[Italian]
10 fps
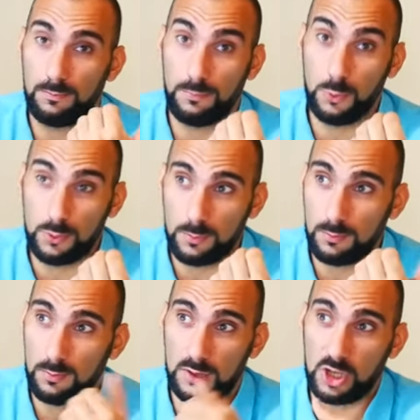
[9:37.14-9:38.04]
più
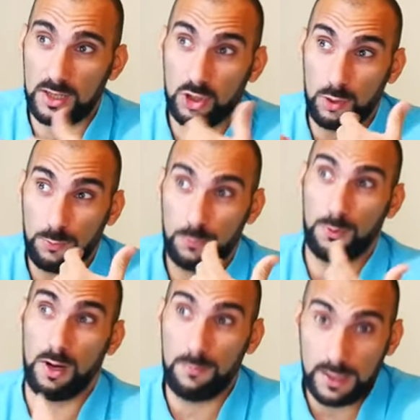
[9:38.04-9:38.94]
cioè, ci sono più
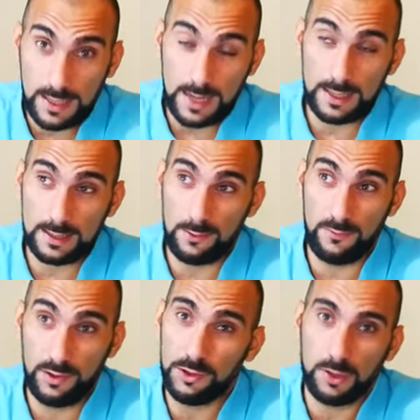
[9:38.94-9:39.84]
probabilità che sia un
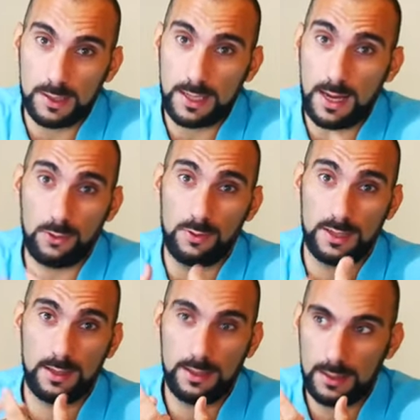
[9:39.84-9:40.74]
venditore serio,
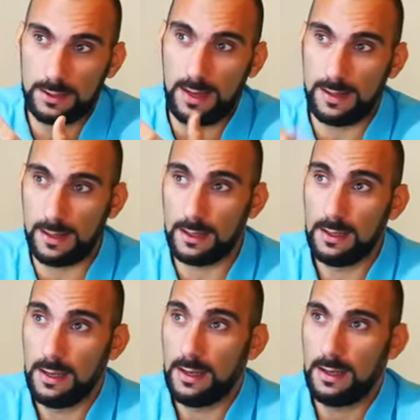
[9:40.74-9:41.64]
un'azienda seria
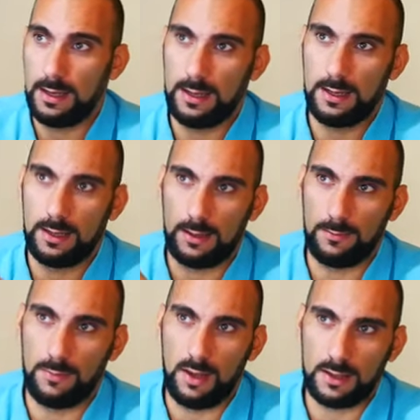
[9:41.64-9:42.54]

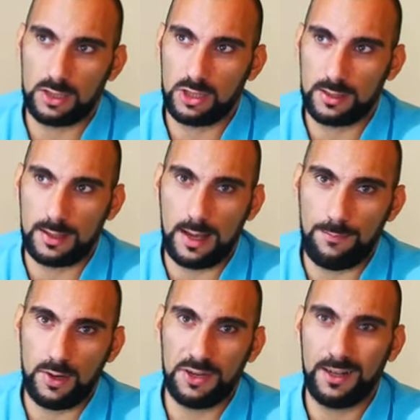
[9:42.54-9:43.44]
eh, e sarà
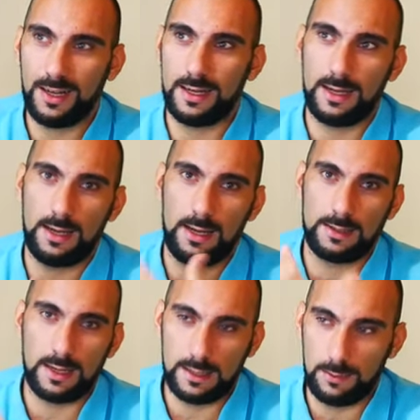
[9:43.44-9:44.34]
meno incline a
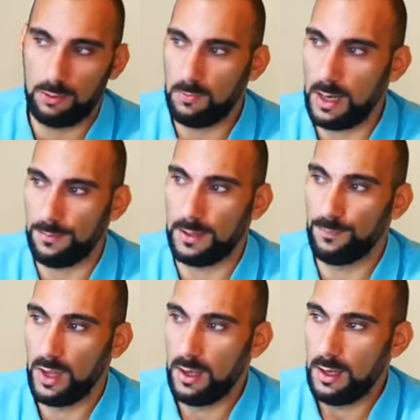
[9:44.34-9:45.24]
darti problemi.
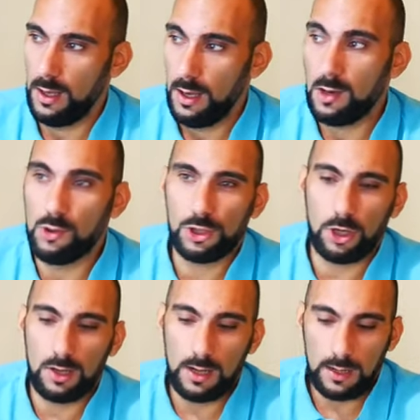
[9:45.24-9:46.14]

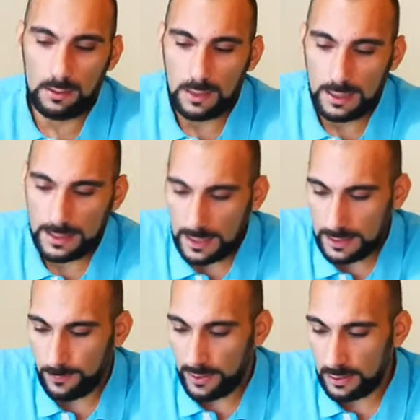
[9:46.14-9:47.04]
Controlla la località di
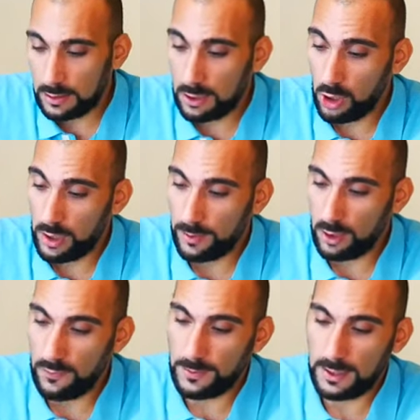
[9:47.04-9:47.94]
spedizione
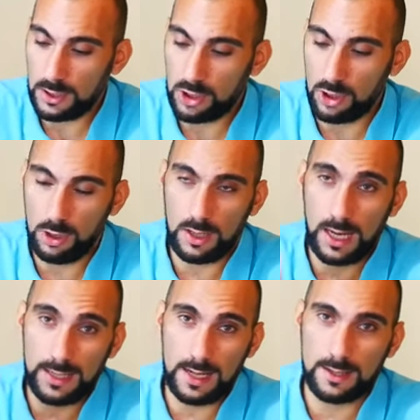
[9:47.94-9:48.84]
perché ovviamente ci sono
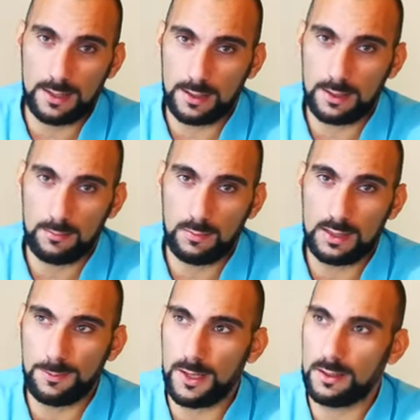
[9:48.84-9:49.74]
località di, di
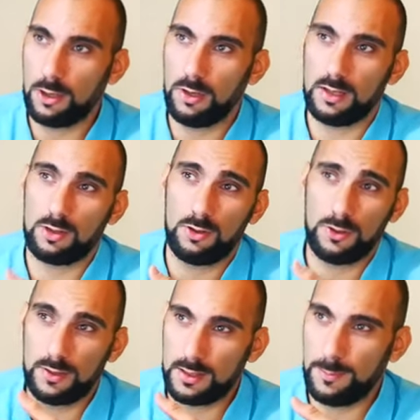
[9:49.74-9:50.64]
spedizione che sono
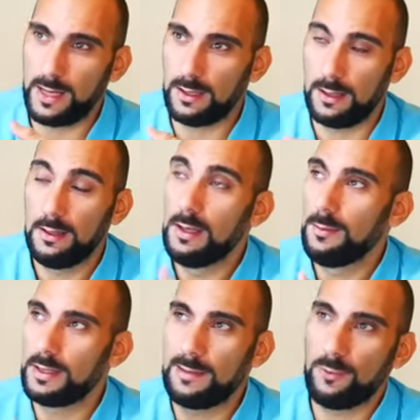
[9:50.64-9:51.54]
sospette,
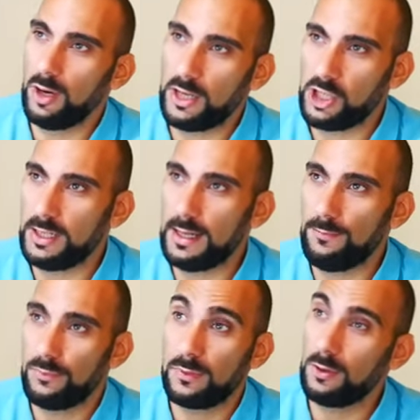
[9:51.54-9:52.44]
ad esempio la
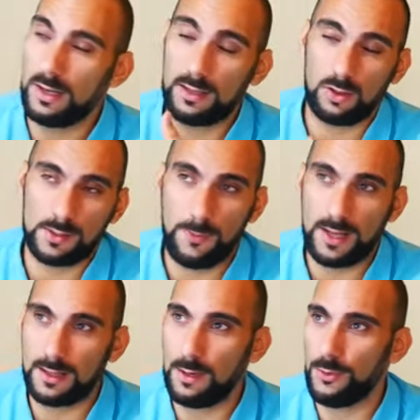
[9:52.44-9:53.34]
Cina non è
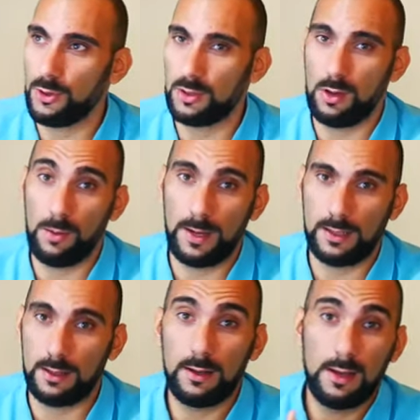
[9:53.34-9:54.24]
sospetta però
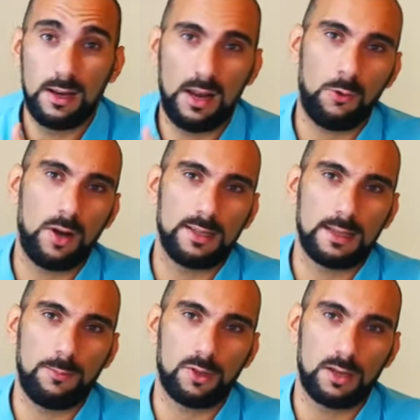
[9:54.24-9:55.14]
sicuramente la
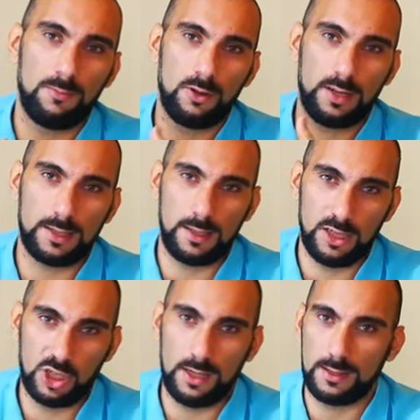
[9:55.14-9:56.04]
qualità potrebbe non essere
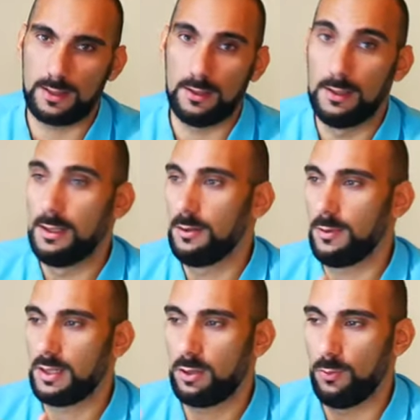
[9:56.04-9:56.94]
accessa
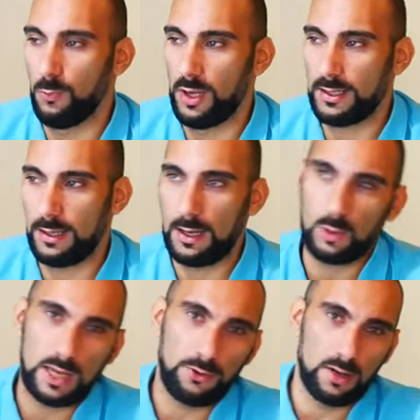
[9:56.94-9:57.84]
questo può essere
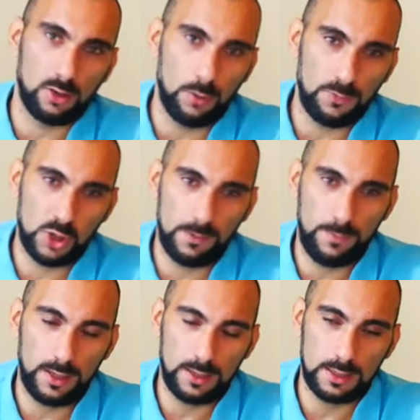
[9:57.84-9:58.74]
causato dai
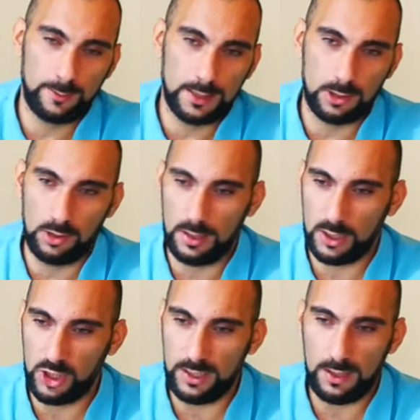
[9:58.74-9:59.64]
dropshipper che spediscono alla
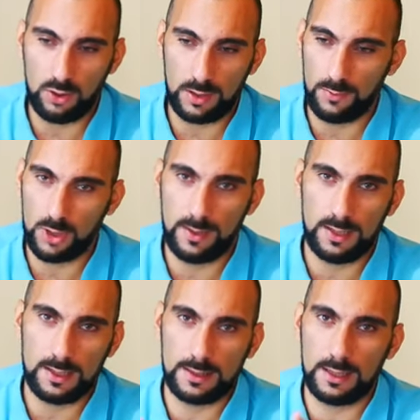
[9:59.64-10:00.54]
Cina o
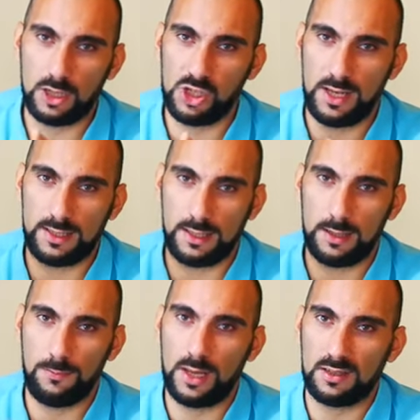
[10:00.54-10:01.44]
semplicemente aziende cinesi
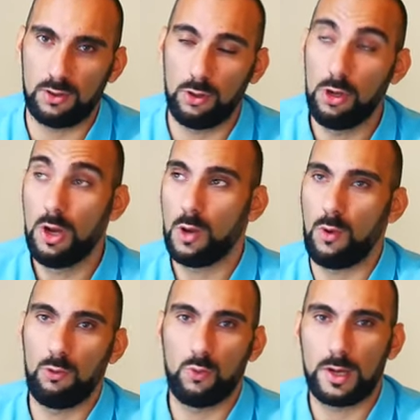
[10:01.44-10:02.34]
che piazzano
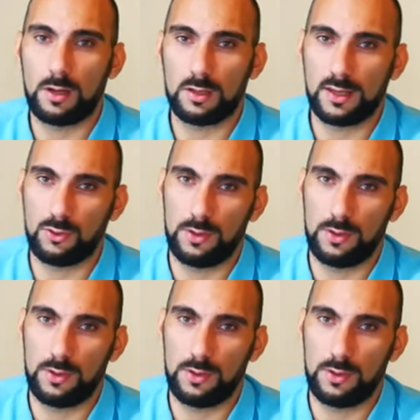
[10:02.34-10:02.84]
qualunque cosa su